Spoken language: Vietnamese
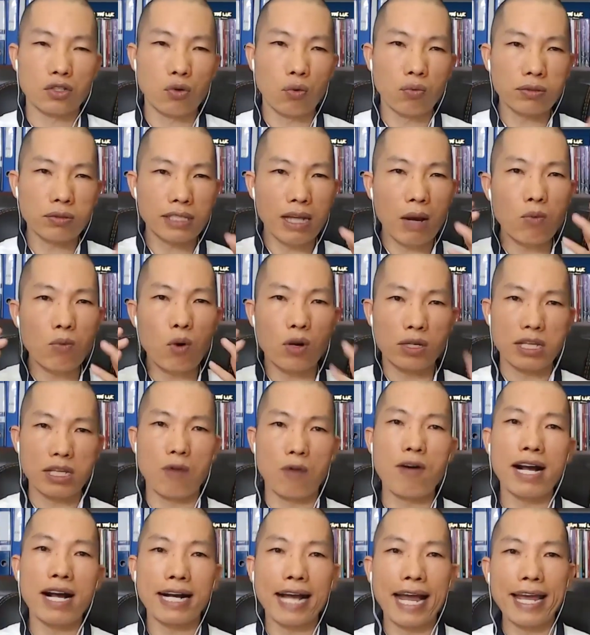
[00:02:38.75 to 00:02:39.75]
chúng trong cuộc
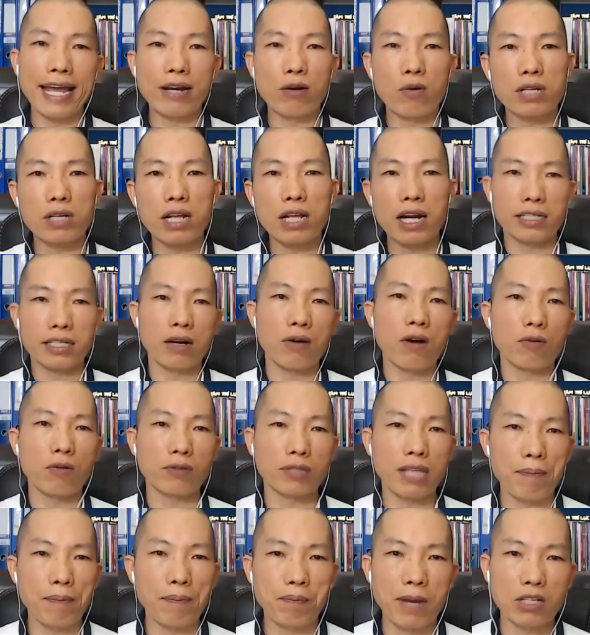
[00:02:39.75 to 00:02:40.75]
sống hàng ngày cũng như là trong
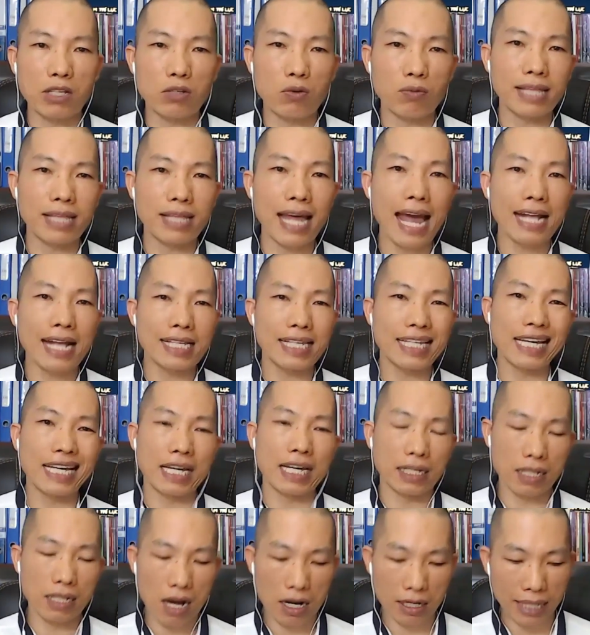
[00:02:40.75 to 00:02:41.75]
học tập mà chúng ta
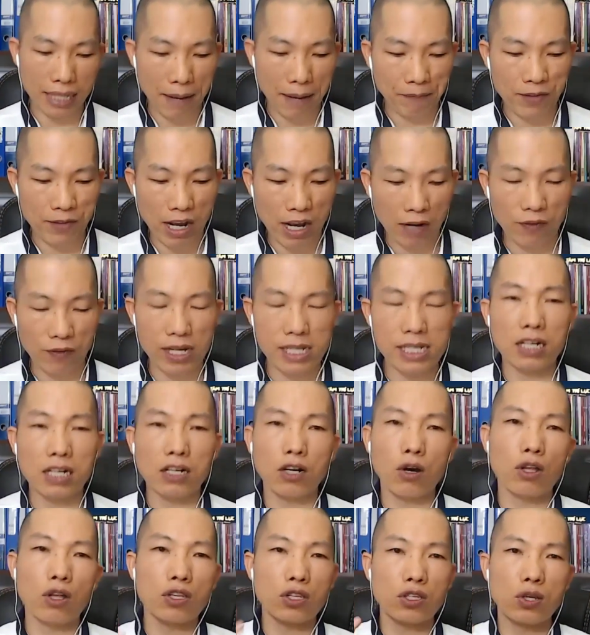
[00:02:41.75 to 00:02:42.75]
chỉ được làm việc với
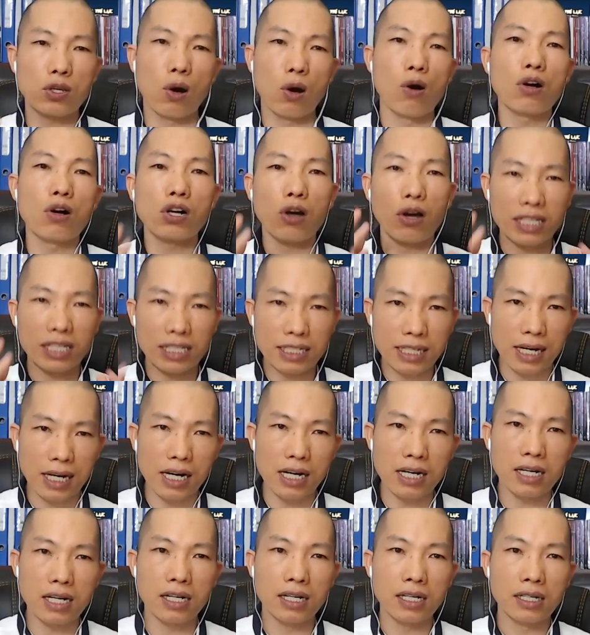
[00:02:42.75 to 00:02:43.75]
những con số, con
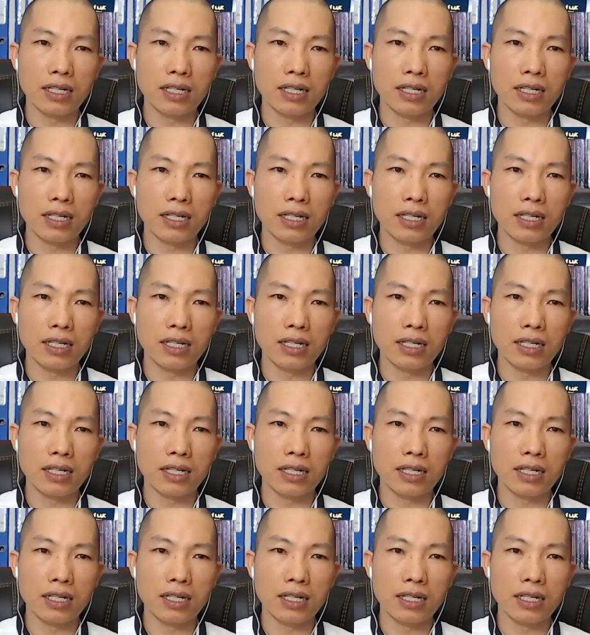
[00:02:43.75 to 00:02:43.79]
chữ,